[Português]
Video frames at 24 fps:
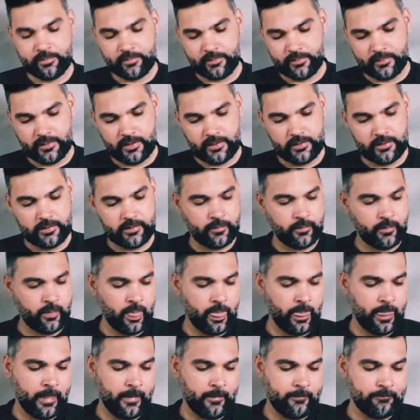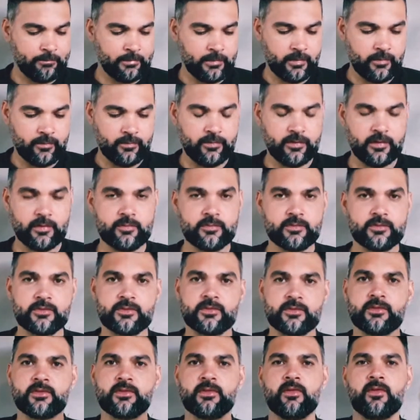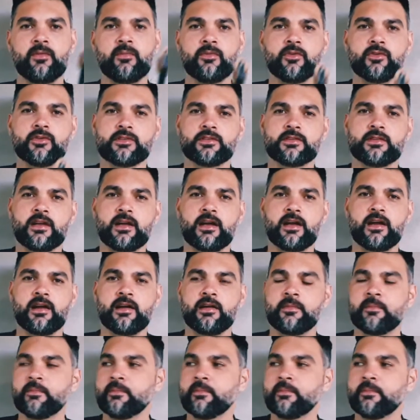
entendeu? Vamos mostrar,